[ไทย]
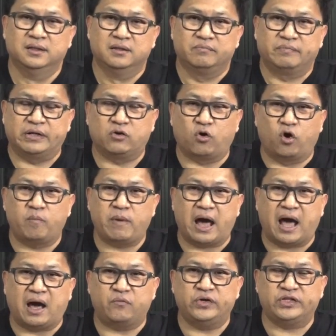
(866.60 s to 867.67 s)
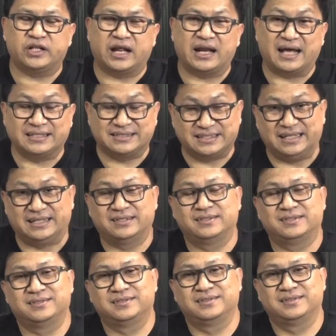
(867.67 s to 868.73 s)
เป็นของมหาวิทยาลัยลังสิ์
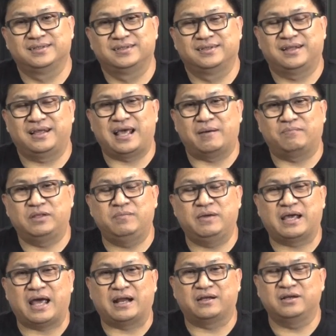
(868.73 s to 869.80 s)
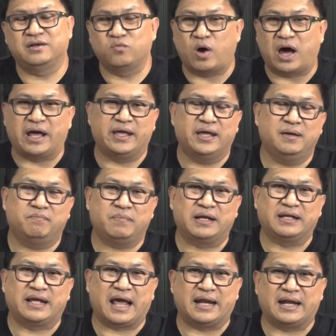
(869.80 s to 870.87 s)
นะครับที่มีการเคลื่อนไหวเป็น
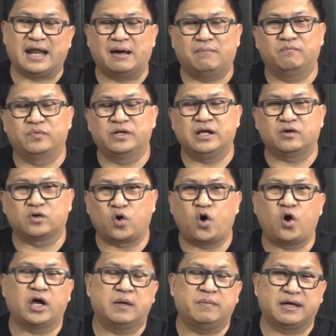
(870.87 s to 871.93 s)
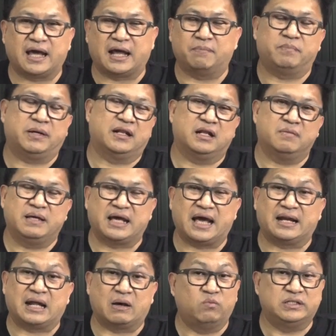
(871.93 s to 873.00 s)
แกนนำเรียกร้องให้มีการปิดและมีกา
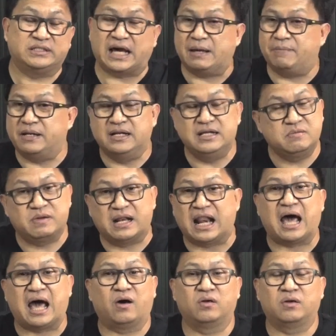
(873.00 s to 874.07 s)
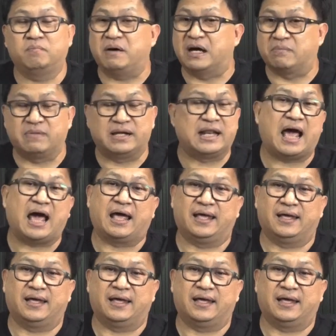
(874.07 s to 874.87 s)
รทำวิจัยเป็นเรื่องเป็นราวแล้วเปิดไม่ได้